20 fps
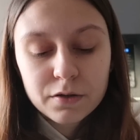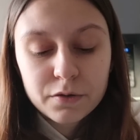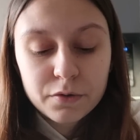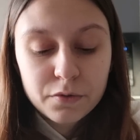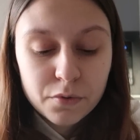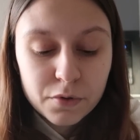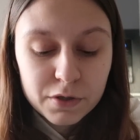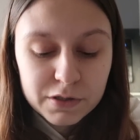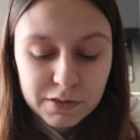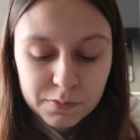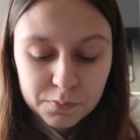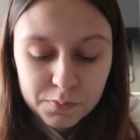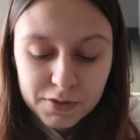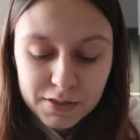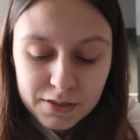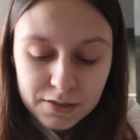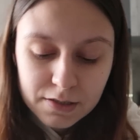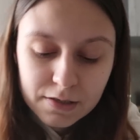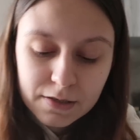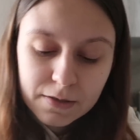
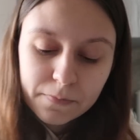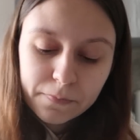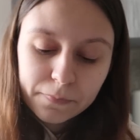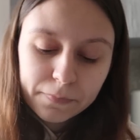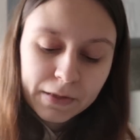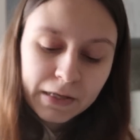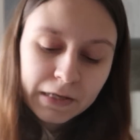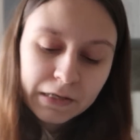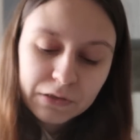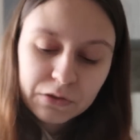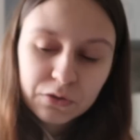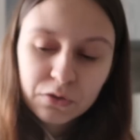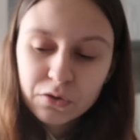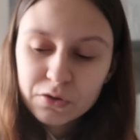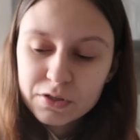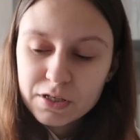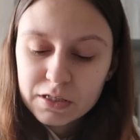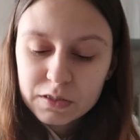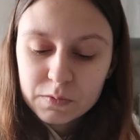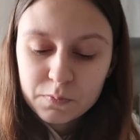Господи.
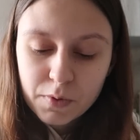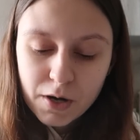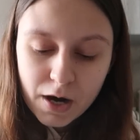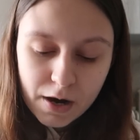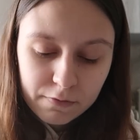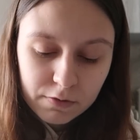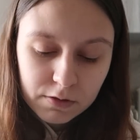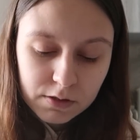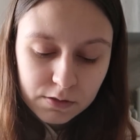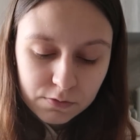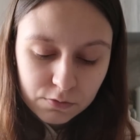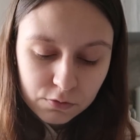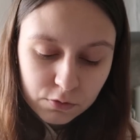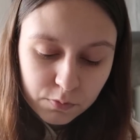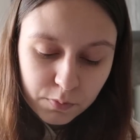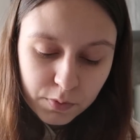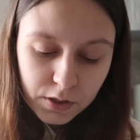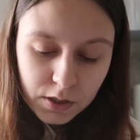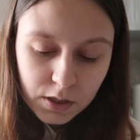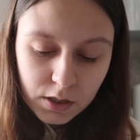Но я справилась,
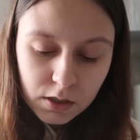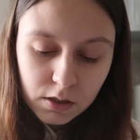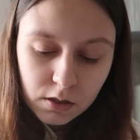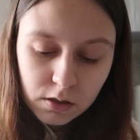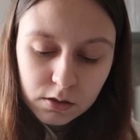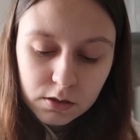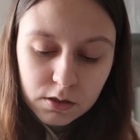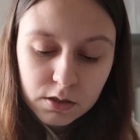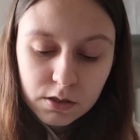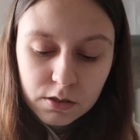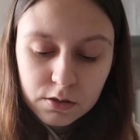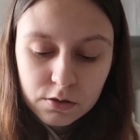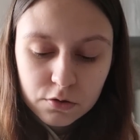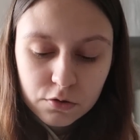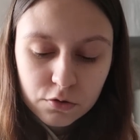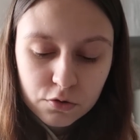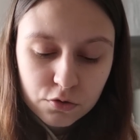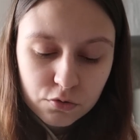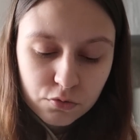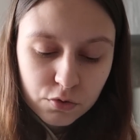все приехала, и
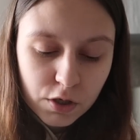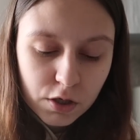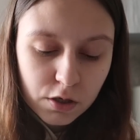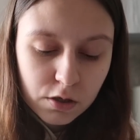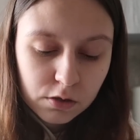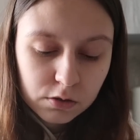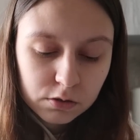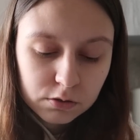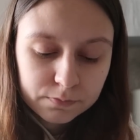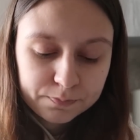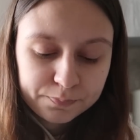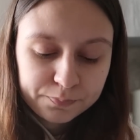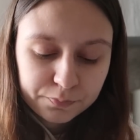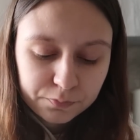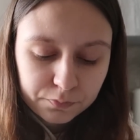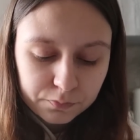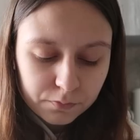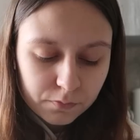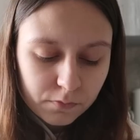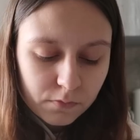Сережа уехал
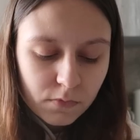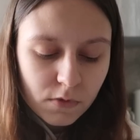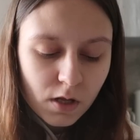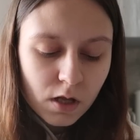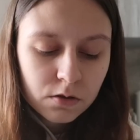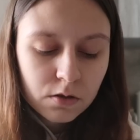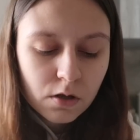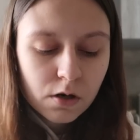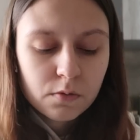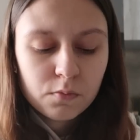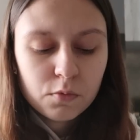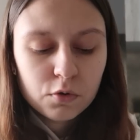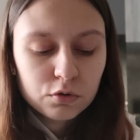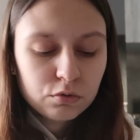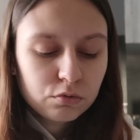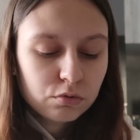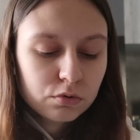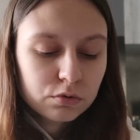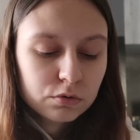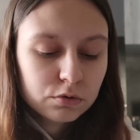на
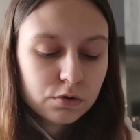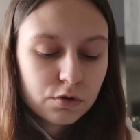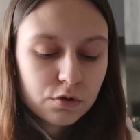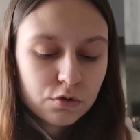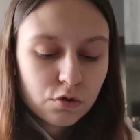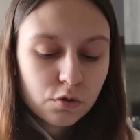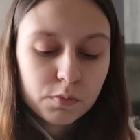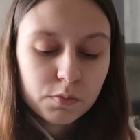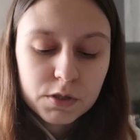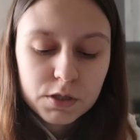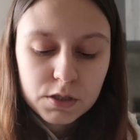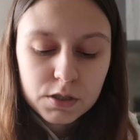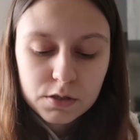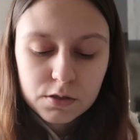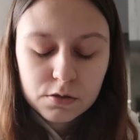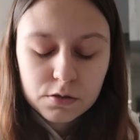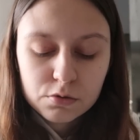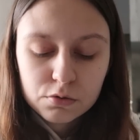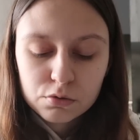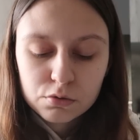работу. Он с Семой
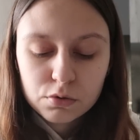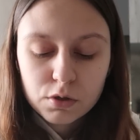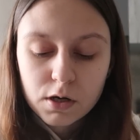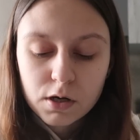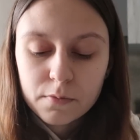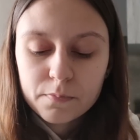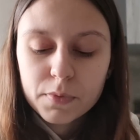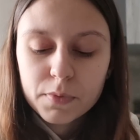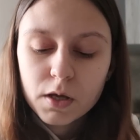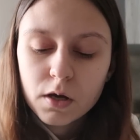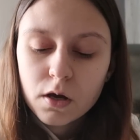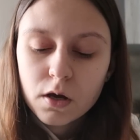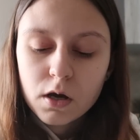сидел с утра.